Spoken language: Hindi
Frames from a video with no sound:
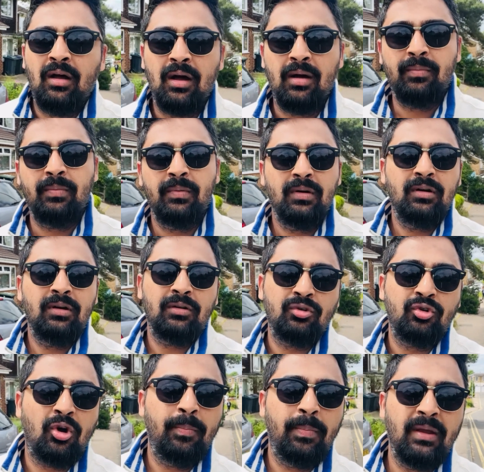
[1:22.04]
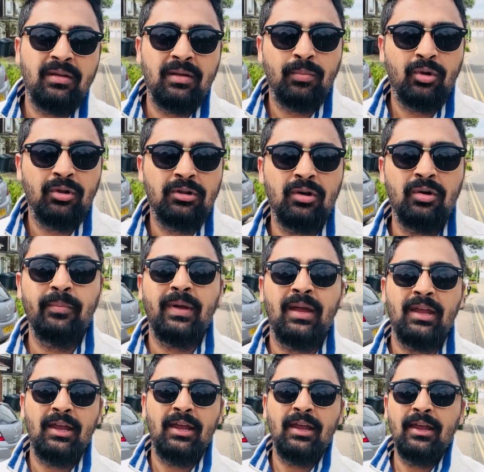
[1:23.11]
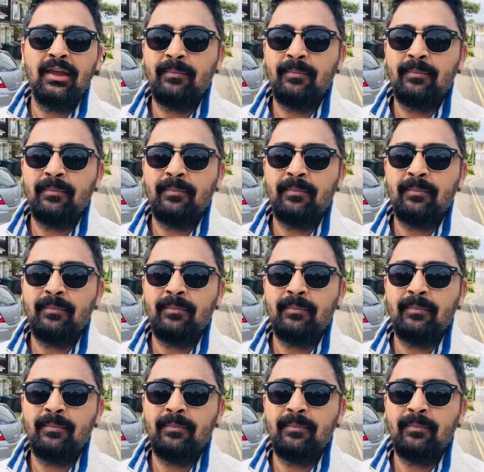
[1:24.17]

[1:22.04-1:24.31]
अब टॉपिक से बोलता हूँ मैं कि